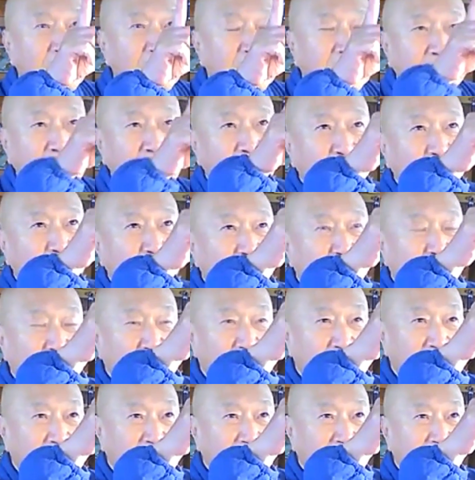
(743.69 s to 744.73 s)
ただこれこ
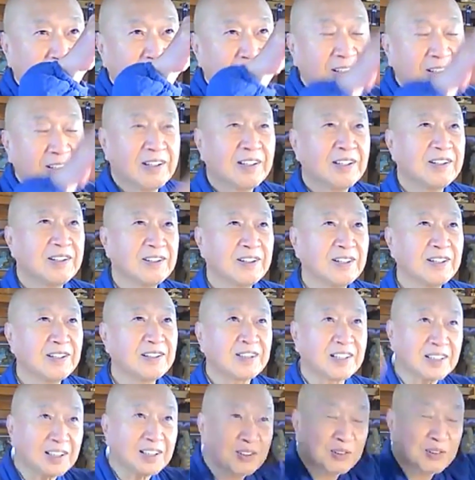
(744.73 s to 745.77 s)
れ。ね、
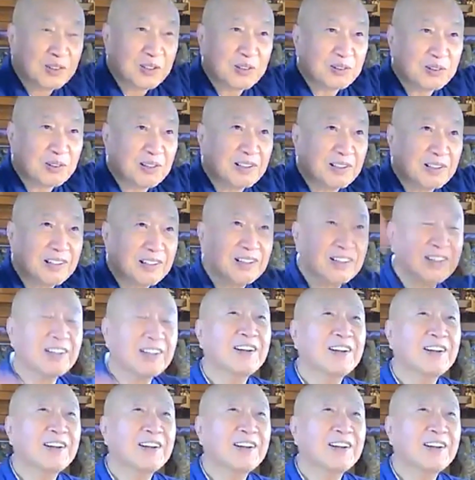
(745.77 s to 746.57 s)
ただこれこれ。